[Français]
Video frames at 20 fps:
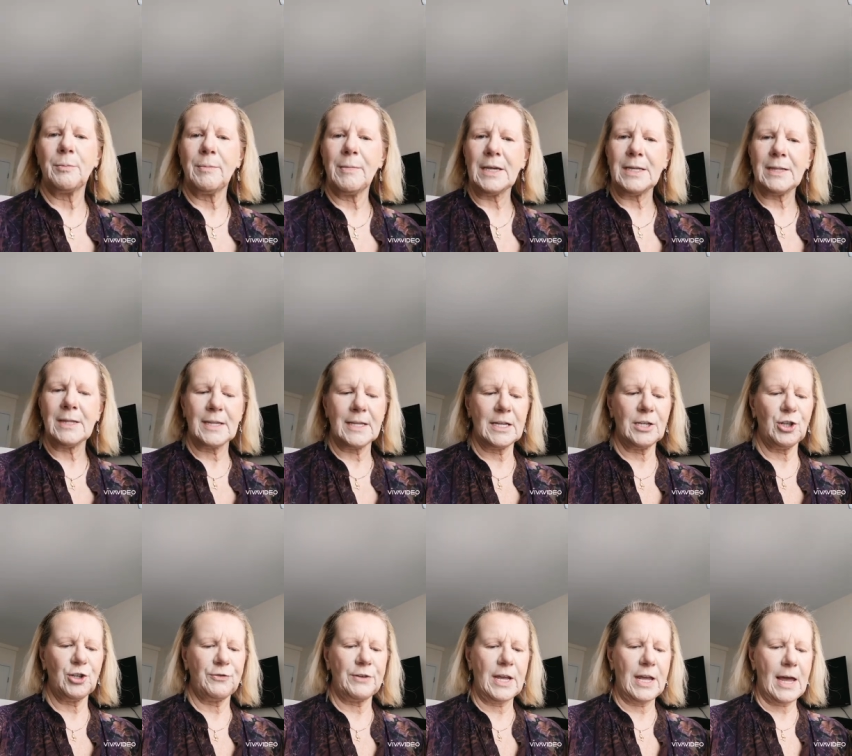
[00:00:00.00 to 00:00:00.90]

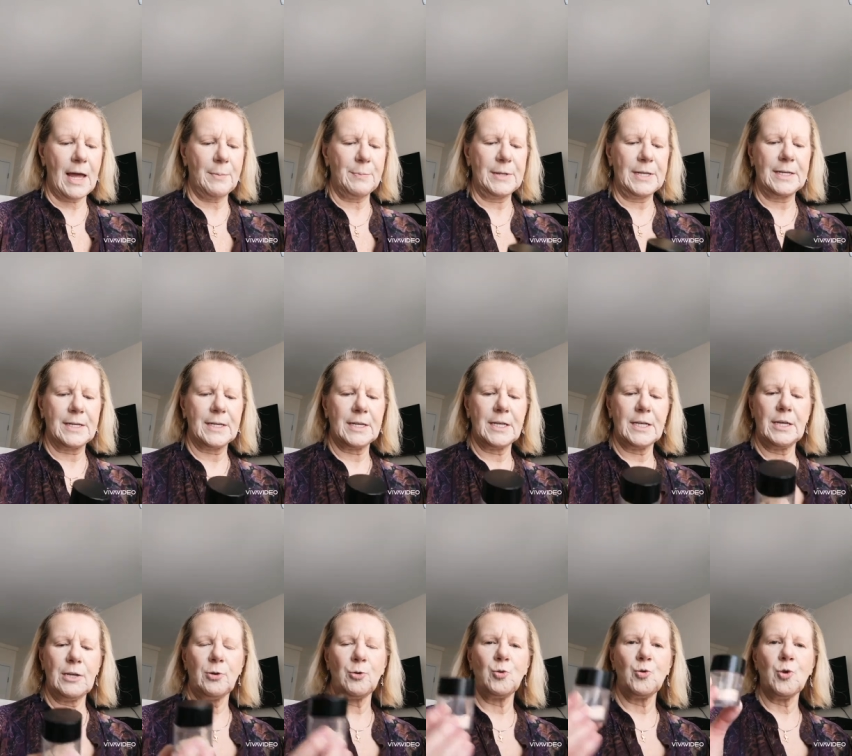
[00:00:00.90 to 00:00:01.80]
Maintenant, je vais
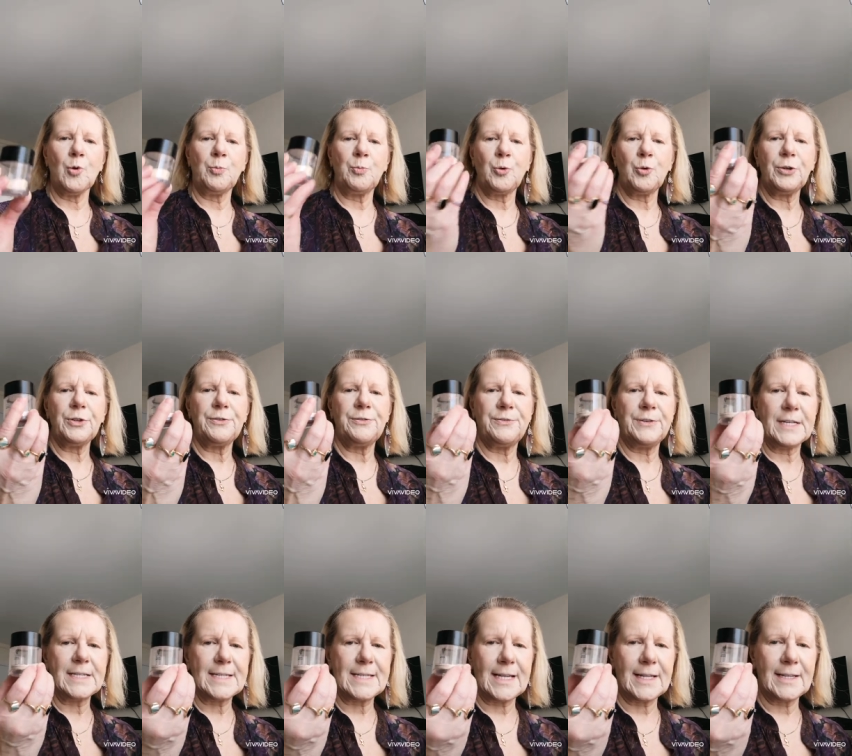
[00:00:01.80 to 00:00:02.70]
appliquer une poudre
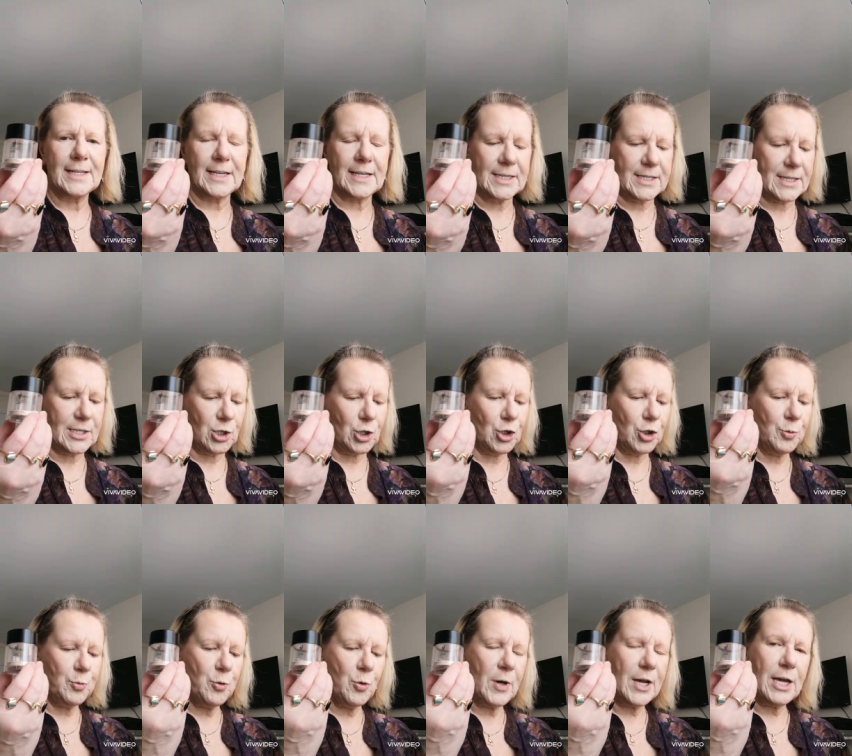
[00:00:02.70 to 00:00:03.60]
fixatrice.
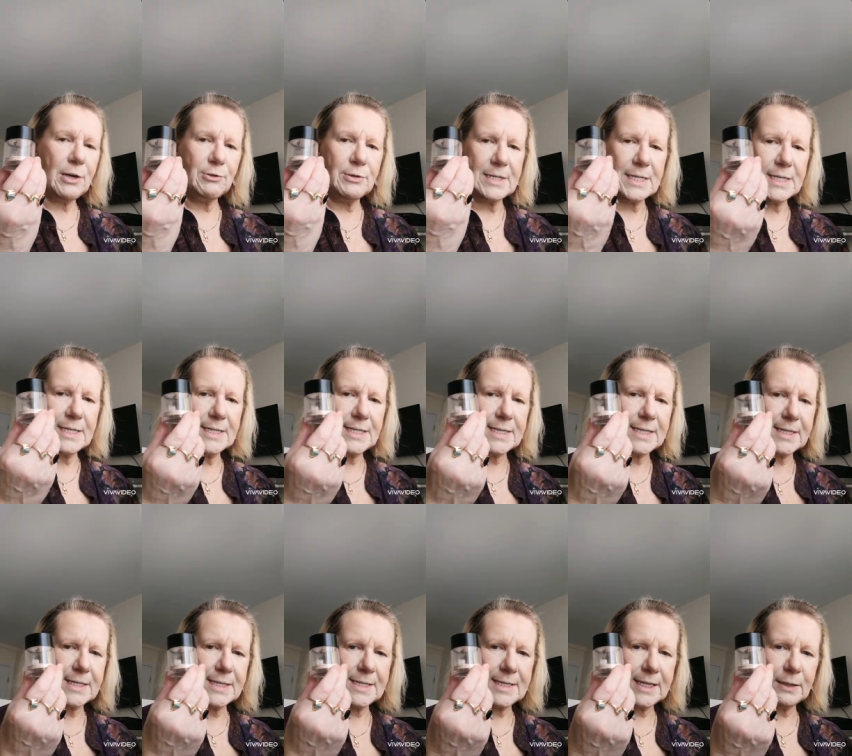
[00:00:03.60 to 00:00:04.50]
Je pourrais
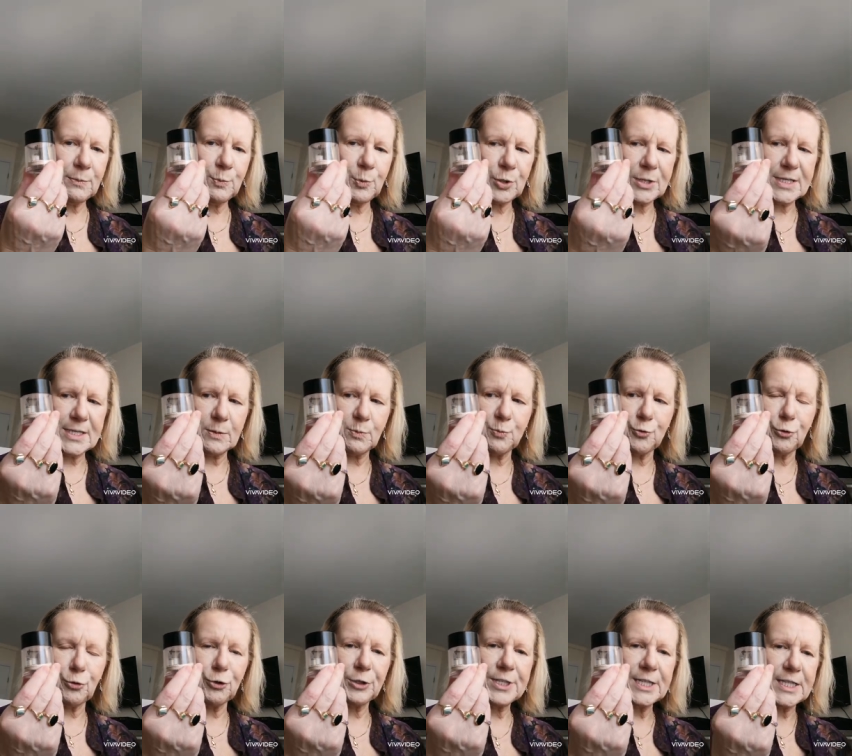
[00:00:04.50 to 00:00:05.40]
utiliser cette petite
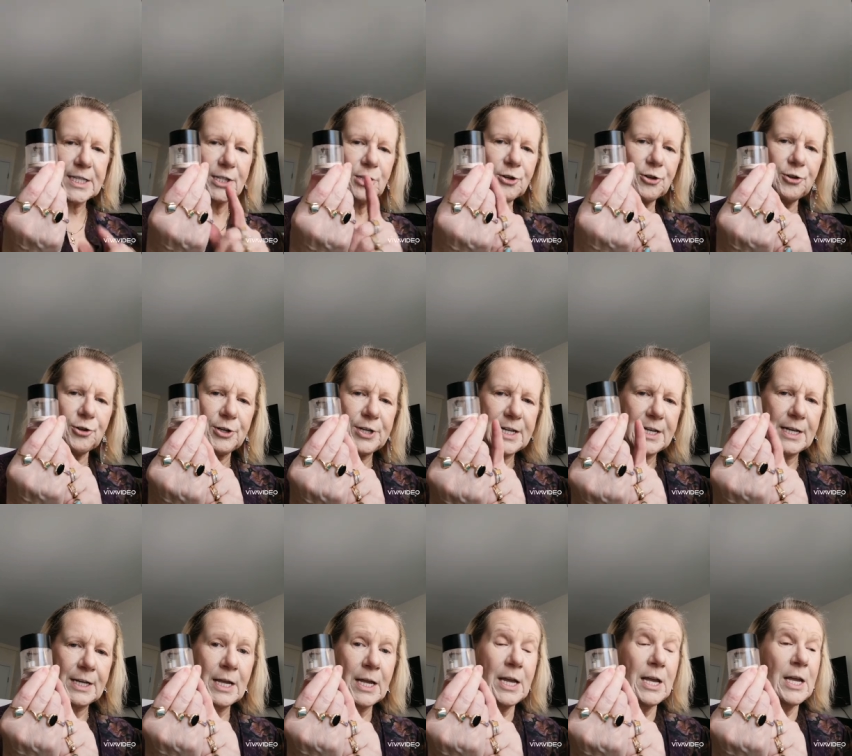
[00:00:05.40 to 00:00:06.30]
poudre qui donne un,
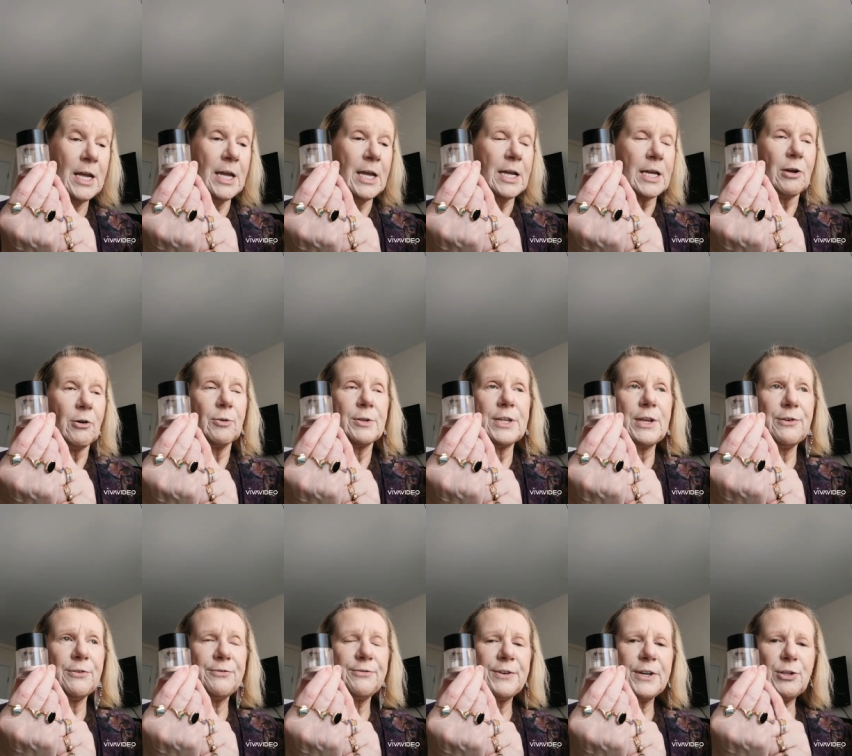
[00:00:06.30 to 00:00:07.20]
e-,
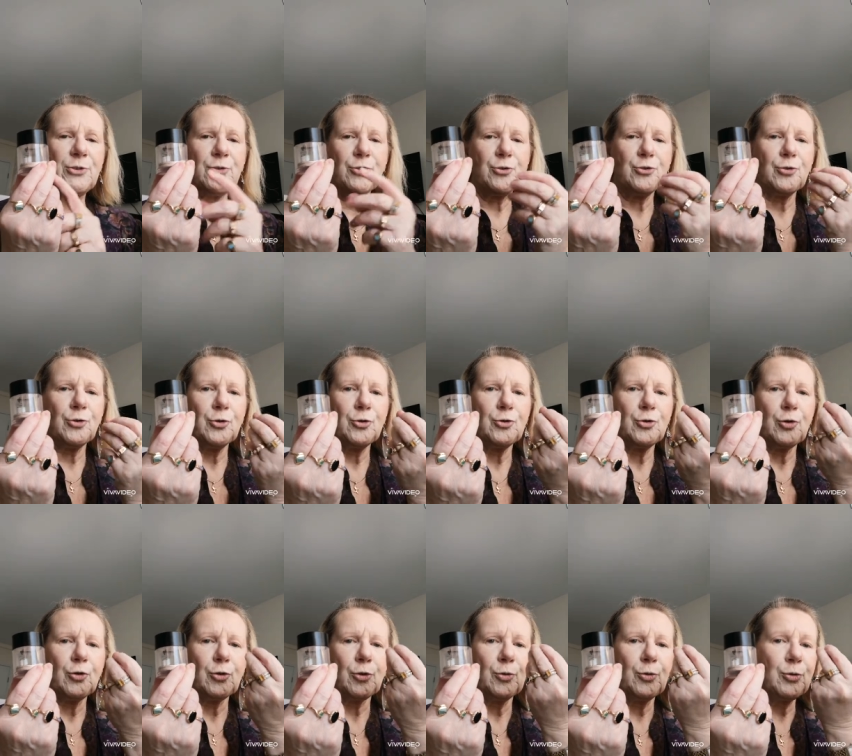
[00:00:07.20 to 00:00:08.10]
effet
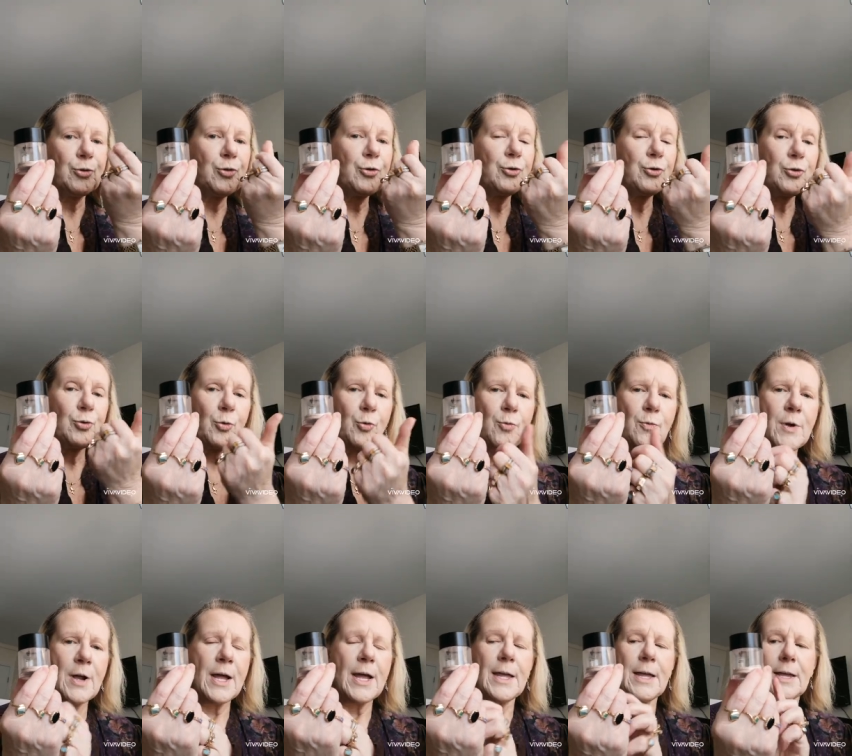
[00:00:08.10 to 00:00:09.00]
de, goutte d'eau.
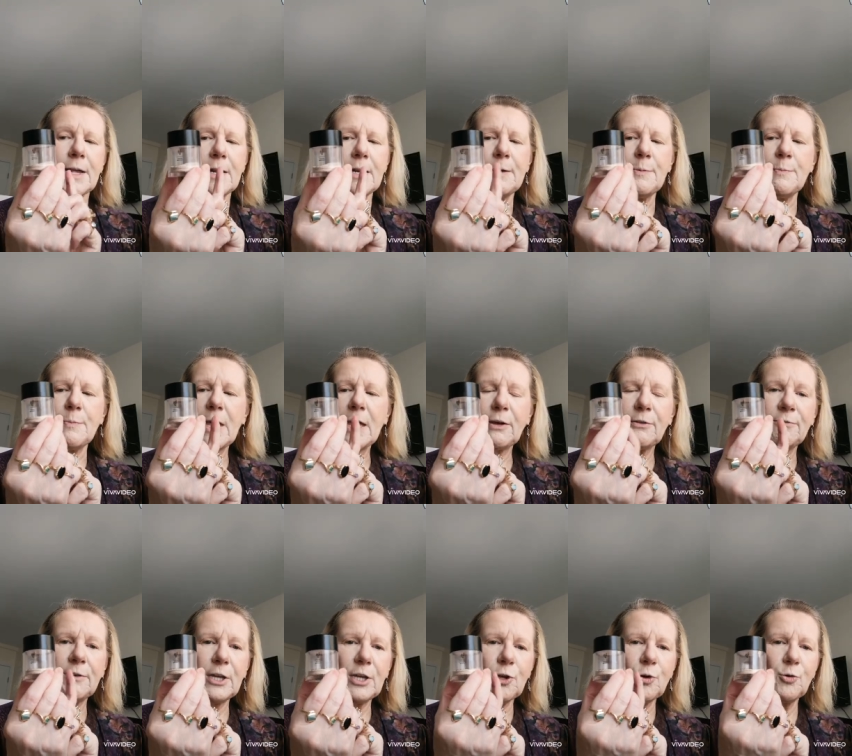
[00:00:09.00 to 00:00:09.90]
Elle est
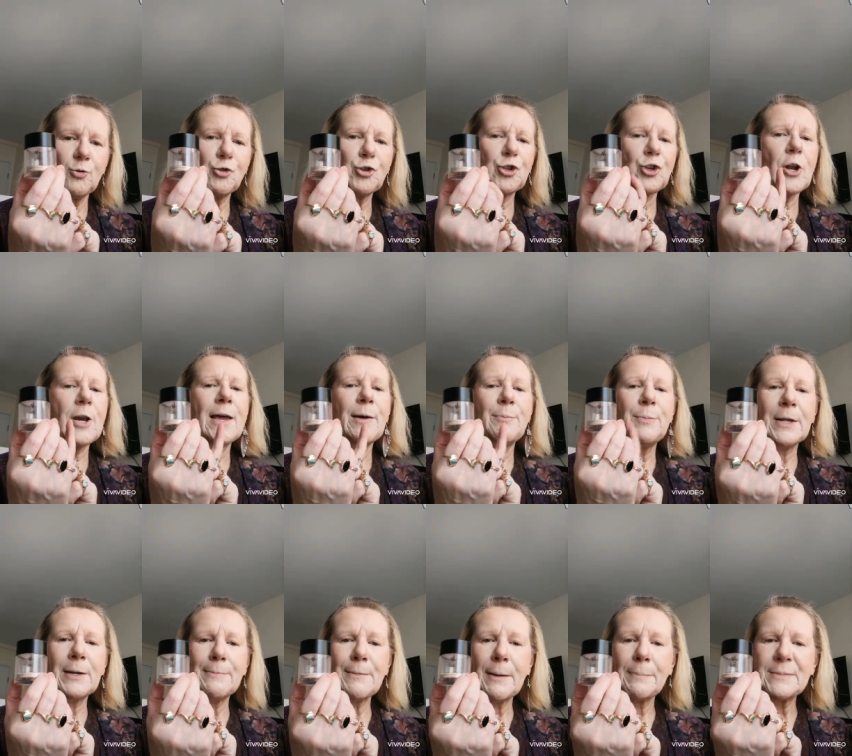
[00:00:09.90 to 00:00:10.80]
merveilleuse. Je
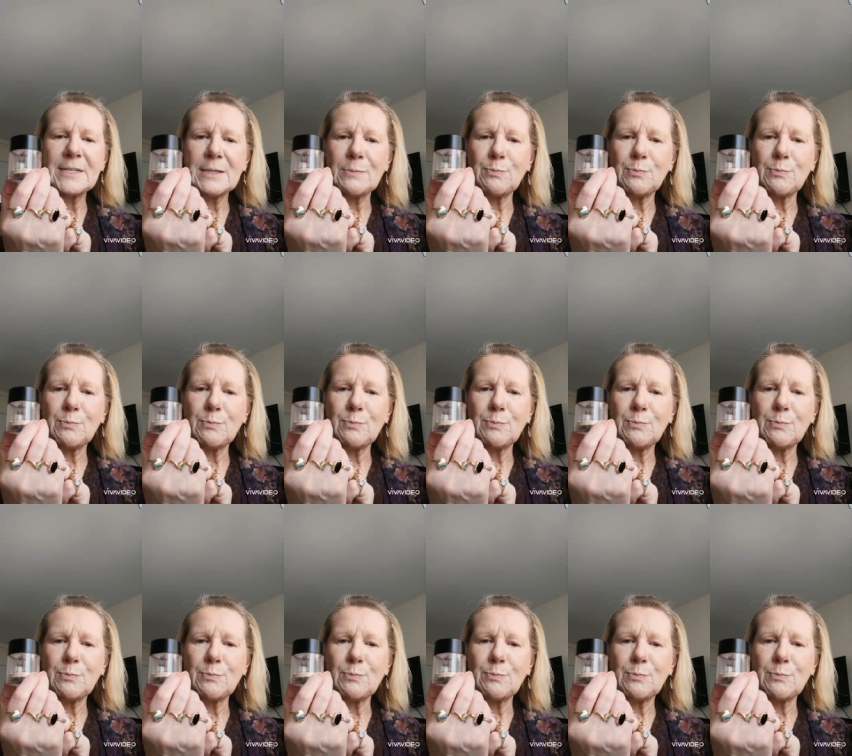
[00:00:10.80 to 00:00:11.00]
l'appelle ma